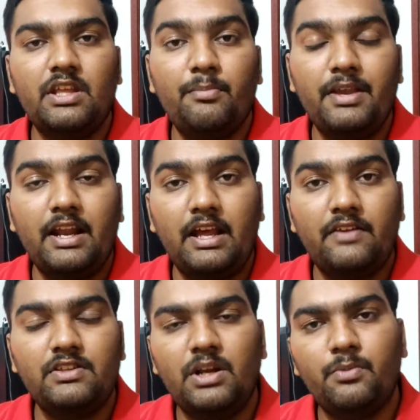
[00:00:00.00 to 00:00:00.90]
ஆகுது எம்பி
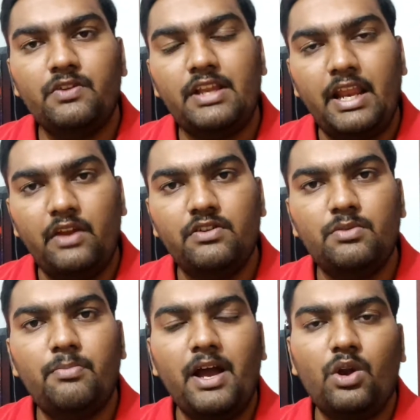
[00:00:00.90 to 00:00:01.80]
கணக்கில் வந்து நமக்கு வந்து நிறைய
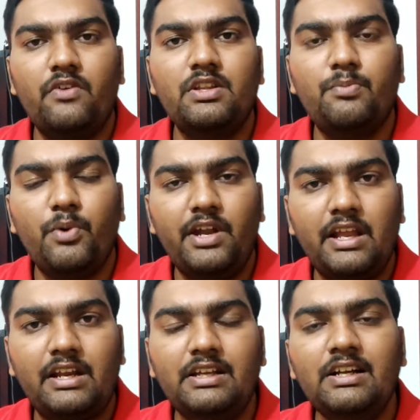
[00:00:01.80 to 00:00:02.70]
வந்து பேக்ரவுண்ட் வந்து போயிட்டே
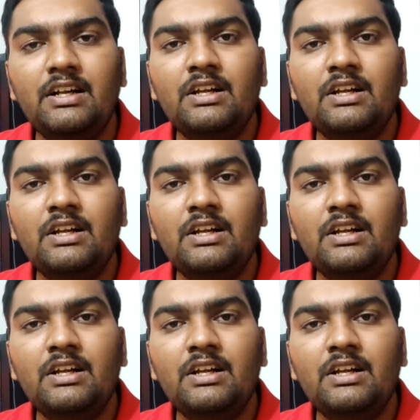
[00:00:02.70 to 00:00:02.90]
இருக்குது